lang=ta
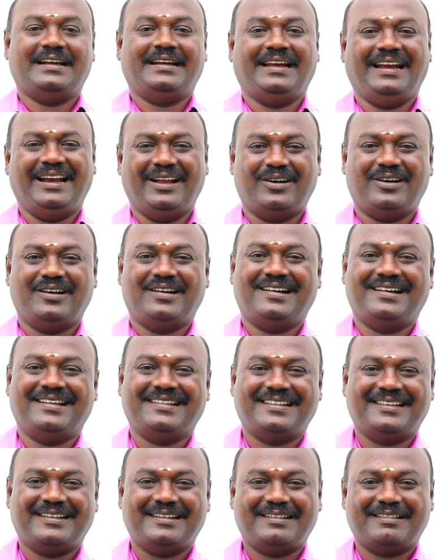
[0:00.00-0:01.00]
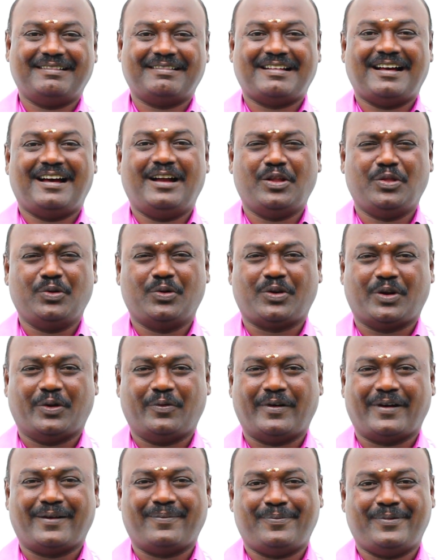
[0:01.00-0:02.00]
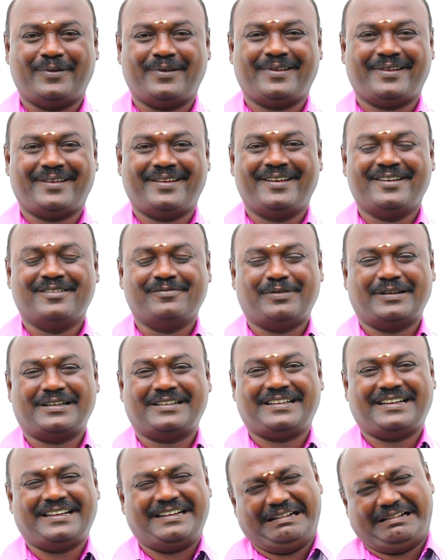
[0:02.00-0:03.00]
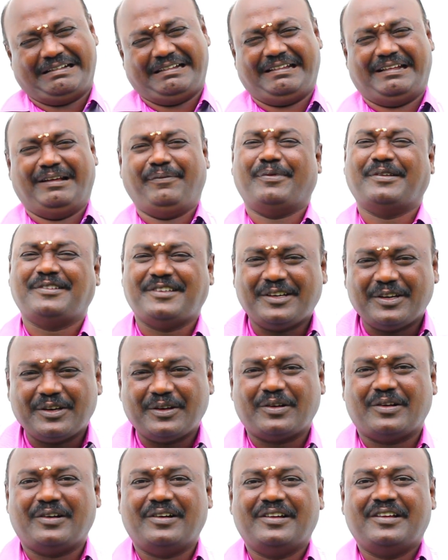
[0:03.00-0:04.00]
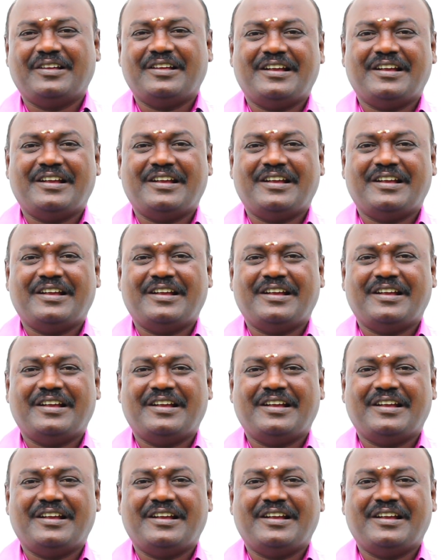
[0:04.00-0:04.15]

நிலா அந்த காடு தோட்டம் வரப்பு பட்டா நிறைய பேசிகிட்டு இருக்கிறோம்